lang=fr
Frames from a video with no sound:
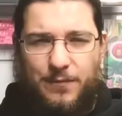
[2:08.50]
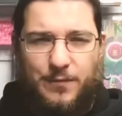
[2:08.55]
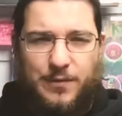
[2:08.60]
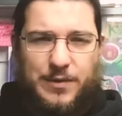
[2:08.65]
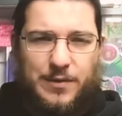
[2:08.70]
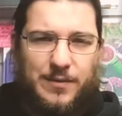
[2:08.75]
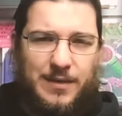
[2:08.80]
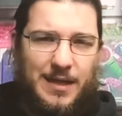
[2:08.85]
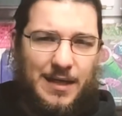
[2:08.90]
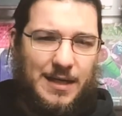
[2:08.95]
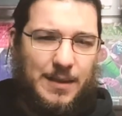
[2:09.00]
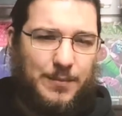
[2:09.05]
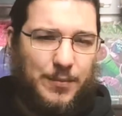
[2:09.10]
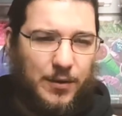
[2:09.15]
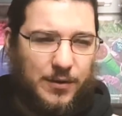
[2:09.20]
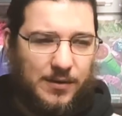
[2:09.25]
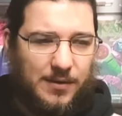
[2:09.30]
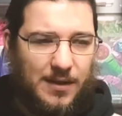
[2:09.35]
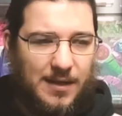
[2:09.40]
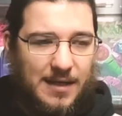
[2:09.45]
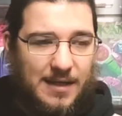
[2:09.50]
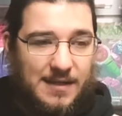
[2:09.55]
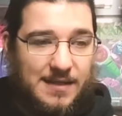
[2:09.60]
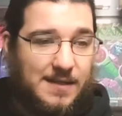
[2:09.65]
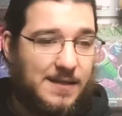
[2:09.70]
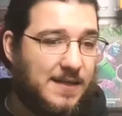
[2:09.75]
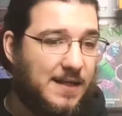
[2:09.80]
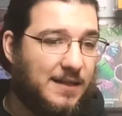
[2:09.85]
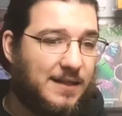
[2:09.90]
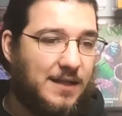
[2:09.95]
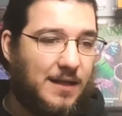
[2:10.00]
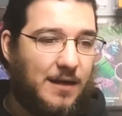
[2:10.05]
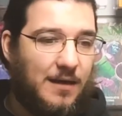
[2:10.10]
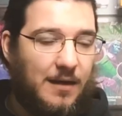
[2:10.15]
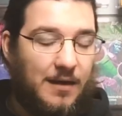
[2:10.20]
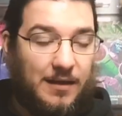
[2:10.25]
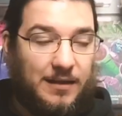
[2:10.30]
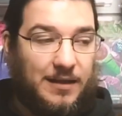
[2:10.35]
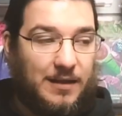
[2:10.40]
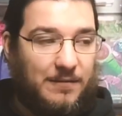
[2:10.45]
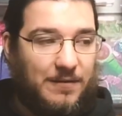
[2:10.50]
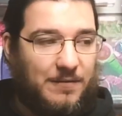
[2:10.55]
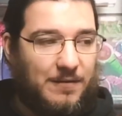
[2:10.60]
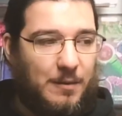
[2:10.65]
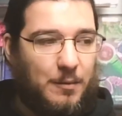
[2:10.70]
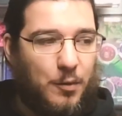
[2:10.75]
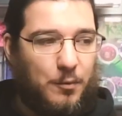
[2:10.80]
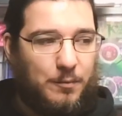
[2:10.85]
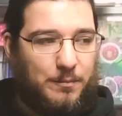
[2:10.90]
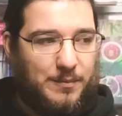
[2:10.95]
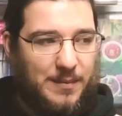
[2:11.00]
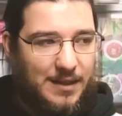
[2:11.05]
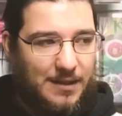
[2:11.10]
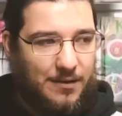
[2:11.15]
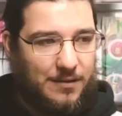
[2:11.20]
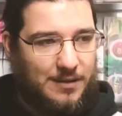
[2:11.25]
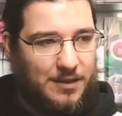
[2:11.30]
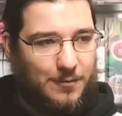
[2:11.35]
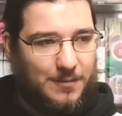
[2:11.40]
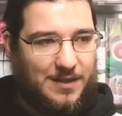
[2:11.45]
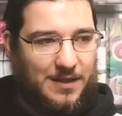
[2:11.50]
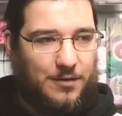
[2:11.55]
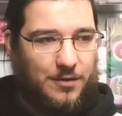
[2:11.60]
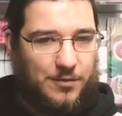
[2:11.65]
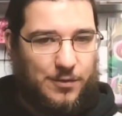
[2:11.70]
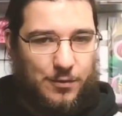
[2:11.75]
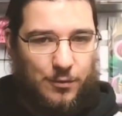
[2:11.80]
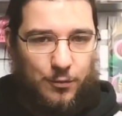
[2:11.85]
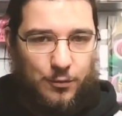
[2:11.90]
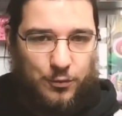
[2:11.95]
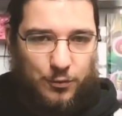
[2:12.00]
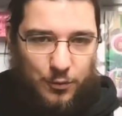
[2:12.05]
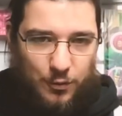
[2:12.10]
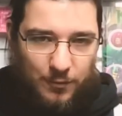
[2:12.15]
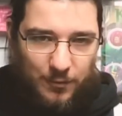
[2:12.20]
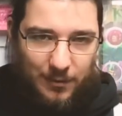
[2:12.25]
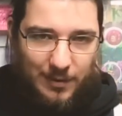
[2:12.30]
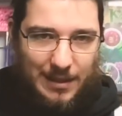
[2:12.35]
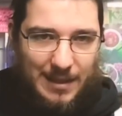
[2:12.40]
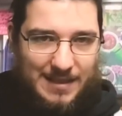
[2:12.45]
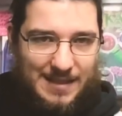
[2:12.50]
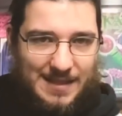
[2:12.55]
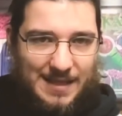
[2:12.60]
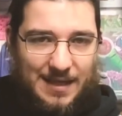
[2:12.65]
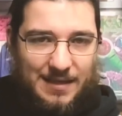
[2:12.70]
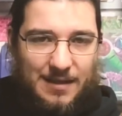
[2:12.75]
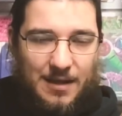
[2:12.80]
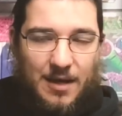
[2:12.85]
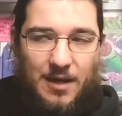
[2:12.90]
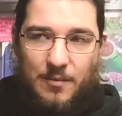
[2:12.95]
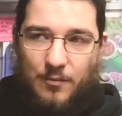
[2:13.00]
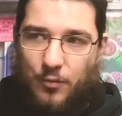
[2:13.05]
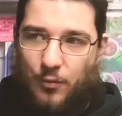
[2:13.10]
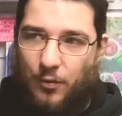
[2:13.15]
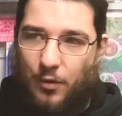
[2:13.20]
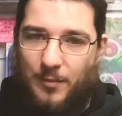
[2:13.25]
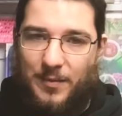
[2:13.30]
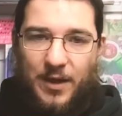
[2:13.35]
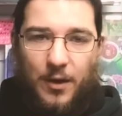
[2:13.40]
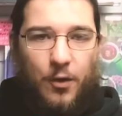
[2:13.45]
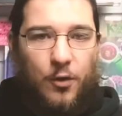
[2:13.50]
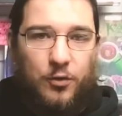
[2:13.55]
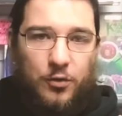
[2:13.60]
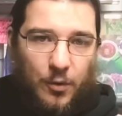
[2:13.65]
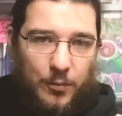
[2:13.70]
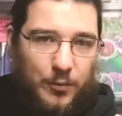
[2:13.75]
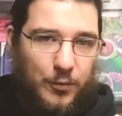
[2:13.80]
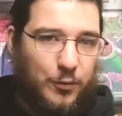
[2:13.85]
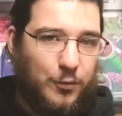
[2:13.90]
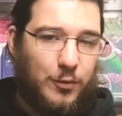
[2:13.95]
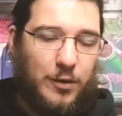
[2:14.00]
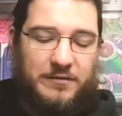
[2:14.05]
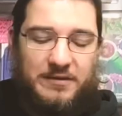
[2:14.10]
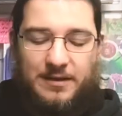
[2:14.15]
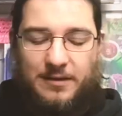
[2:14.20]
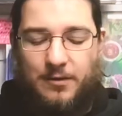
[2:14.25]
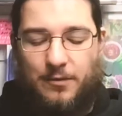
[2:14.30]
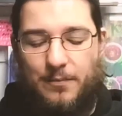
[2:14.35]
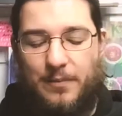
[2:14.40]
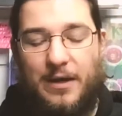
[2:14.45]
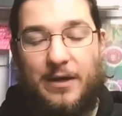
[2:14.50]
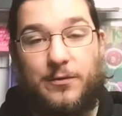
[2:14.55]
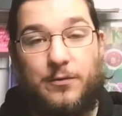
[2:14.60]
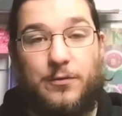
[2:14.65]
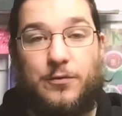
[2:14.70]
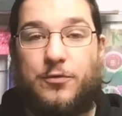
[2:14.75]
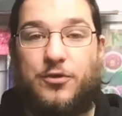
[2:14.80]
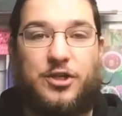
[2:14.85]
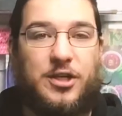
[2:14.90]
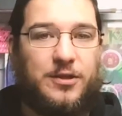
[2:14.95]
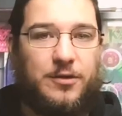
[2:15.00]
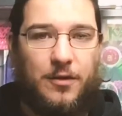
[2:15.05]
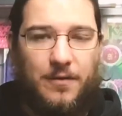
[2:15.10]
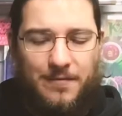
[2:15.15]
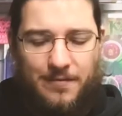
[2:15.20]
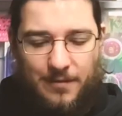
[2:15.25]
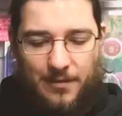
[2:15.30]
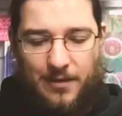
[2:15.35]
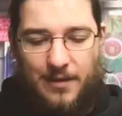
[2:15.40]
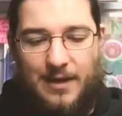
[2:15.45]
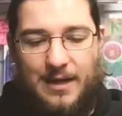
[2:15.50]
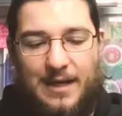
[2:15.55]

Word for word: fonctionné à l'époque. C'est ça qui, qui, avait vraiment mis euh, Tom Taylor sur le devant de la scène pour l'emmener encore plus haut avec euh, plein de chefs-d'œuvre.